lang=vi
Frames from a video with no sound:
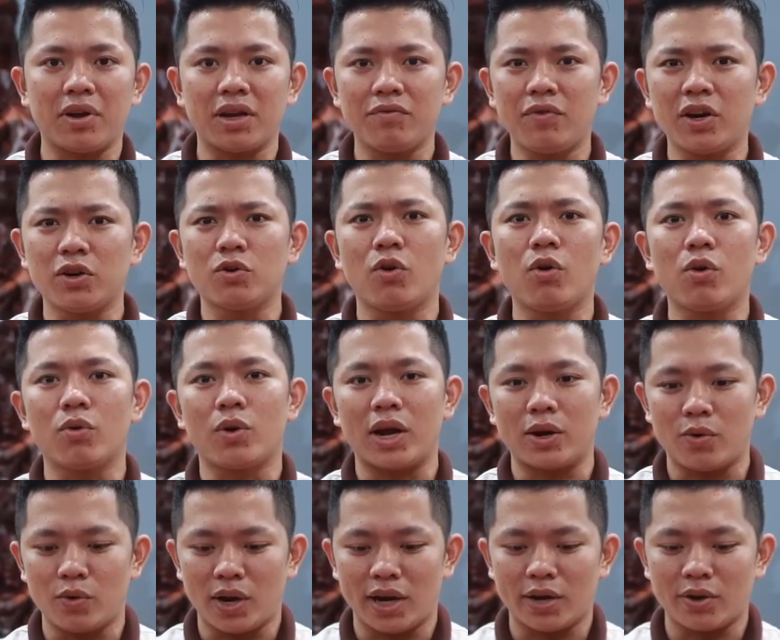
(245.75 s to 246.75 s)
vì cái vân gỗ của
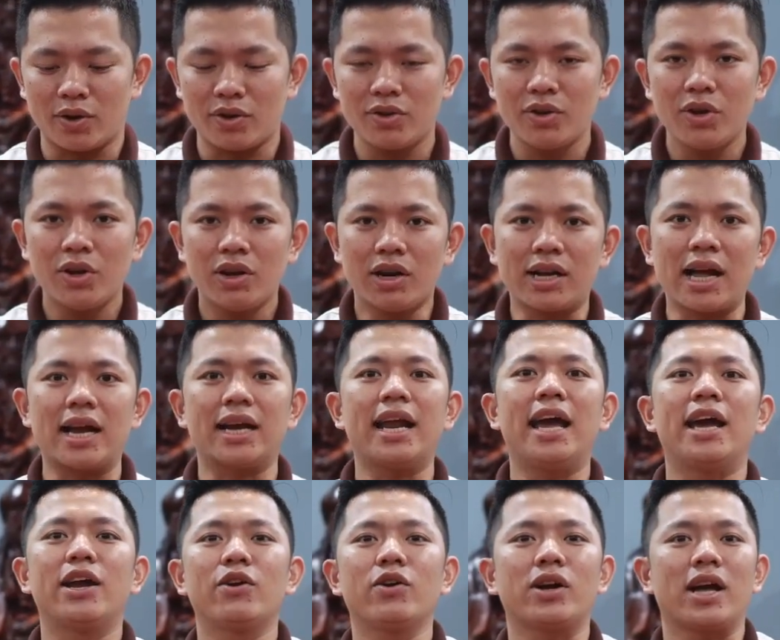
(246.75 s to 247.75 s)
loại gỗ này nó càng
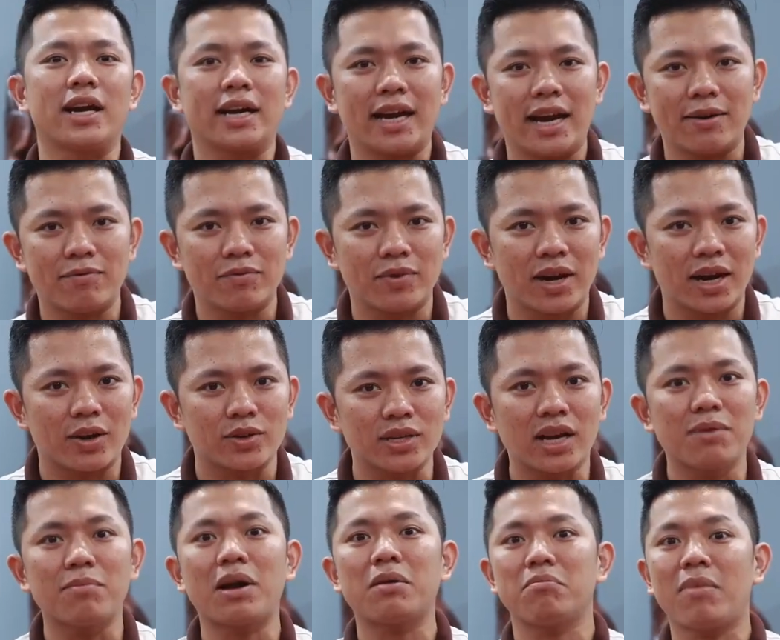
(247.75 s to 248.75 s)
để nó càng đẹp mà nó
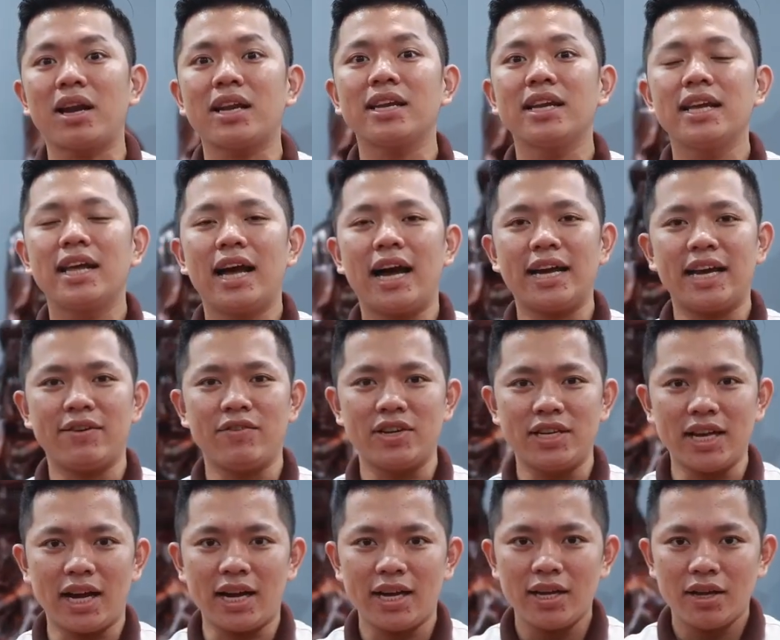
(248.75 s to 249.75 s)
rất là bắt mắt anh em
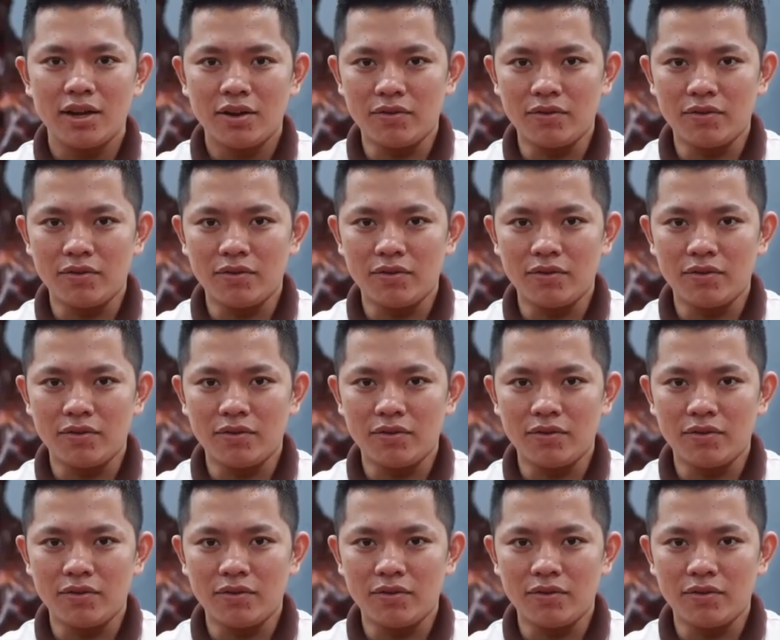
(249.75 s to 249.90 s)
mình nhá.